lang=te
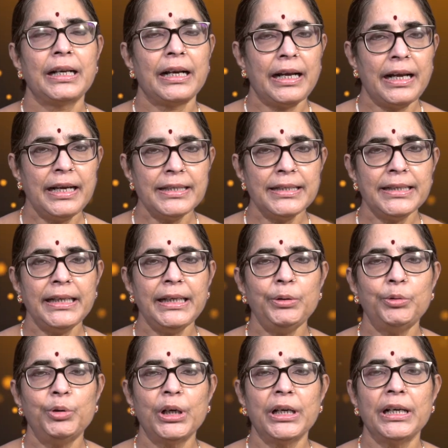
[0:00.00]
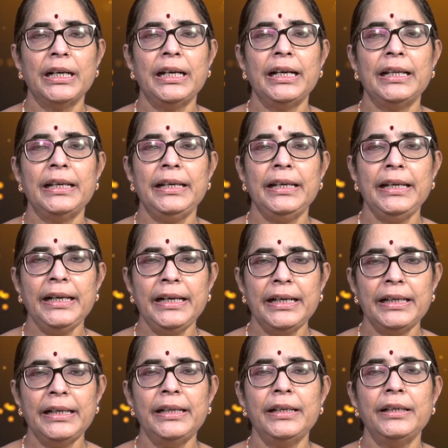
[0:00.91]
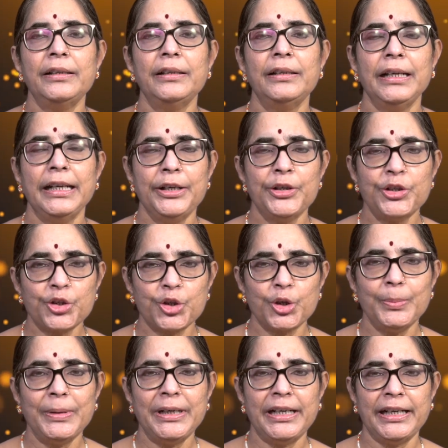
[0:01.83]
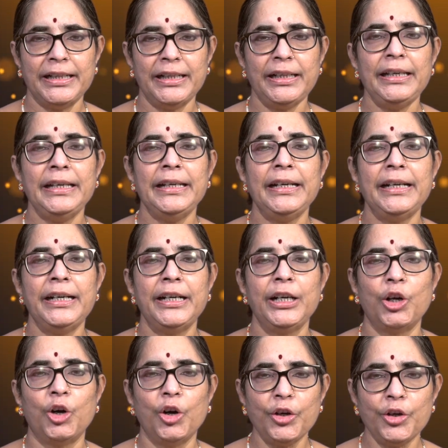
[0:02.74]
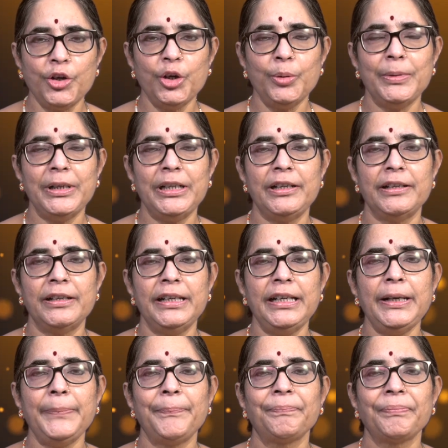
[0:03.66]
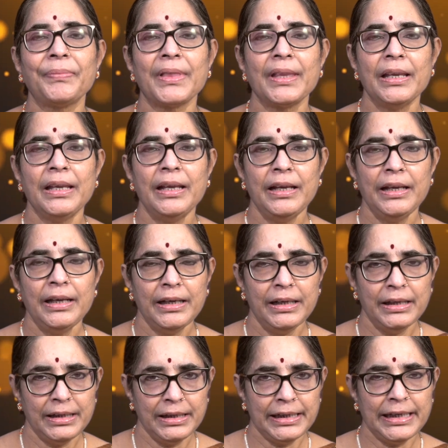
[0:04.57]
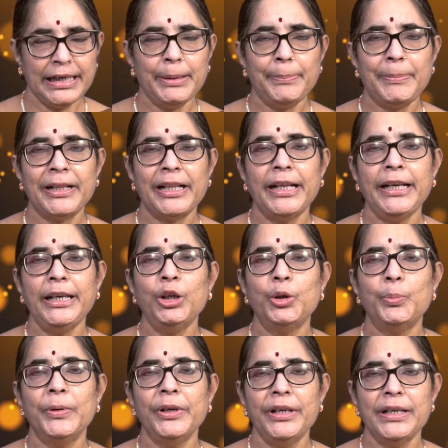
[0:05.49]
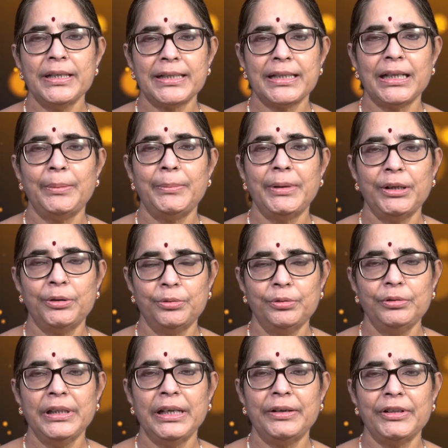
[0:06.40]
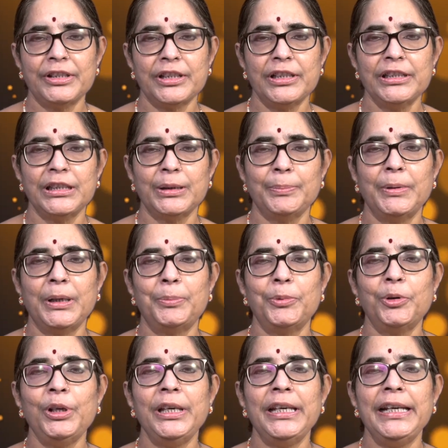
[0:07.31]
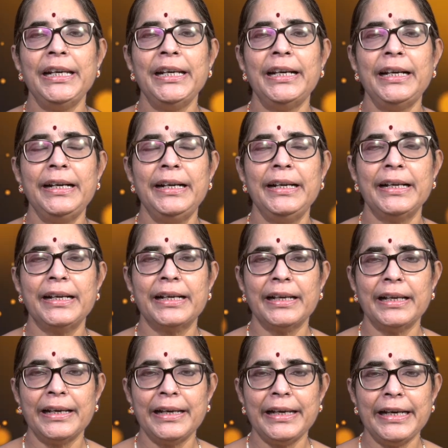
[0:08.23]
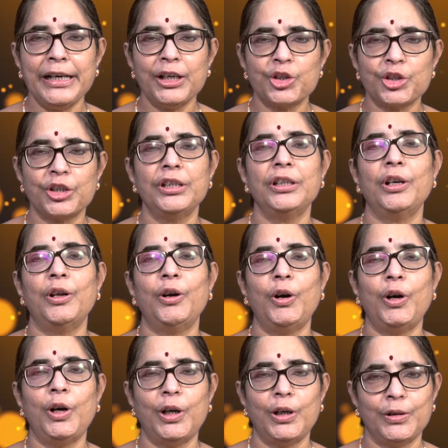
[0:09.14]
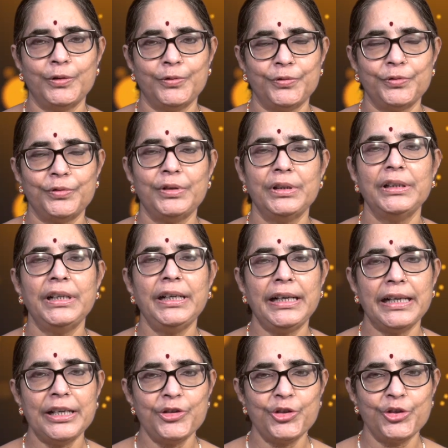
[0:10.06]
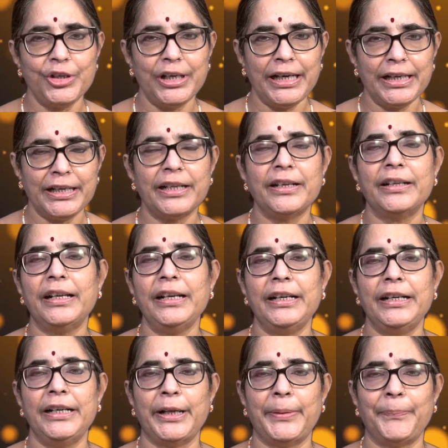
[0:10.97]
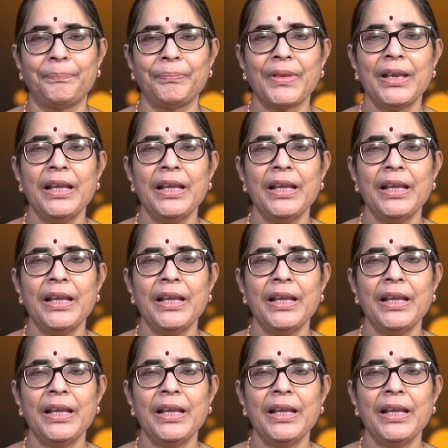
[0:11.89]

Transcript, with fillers: రాసే ఒక లీగల్ ఇన్స్ట్రుమెంట్ లేదా లీగల్ డాక్యుమెంట్ని ఈ పదాన్ని ఉపయోగిస్తాం మనం నిర్వచనం చెప్పినప్పుడు లీగల్ డిక్లరేషన్ ఆఫ్ ద టెస్టేటర్ అని అంటాం